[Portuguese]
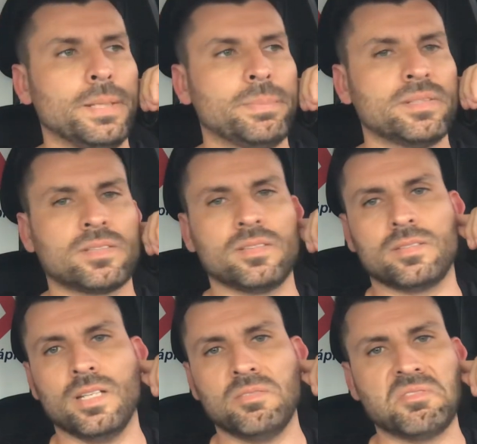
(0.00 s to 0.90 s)

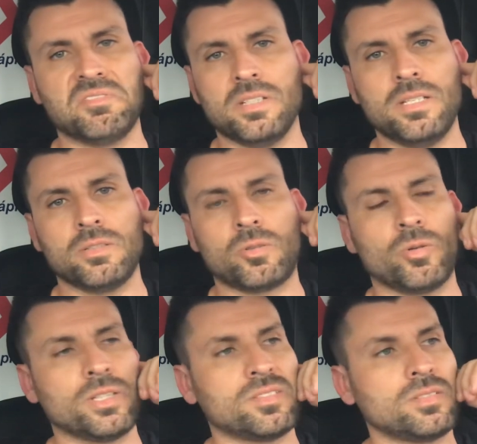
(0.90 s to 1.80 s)
Pesquisando e vendo e
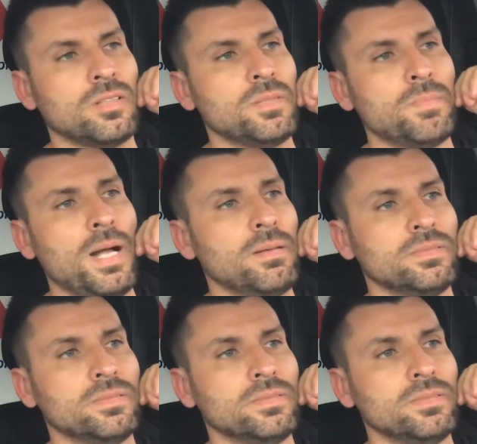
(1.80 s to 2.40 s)
conhecendo e pá.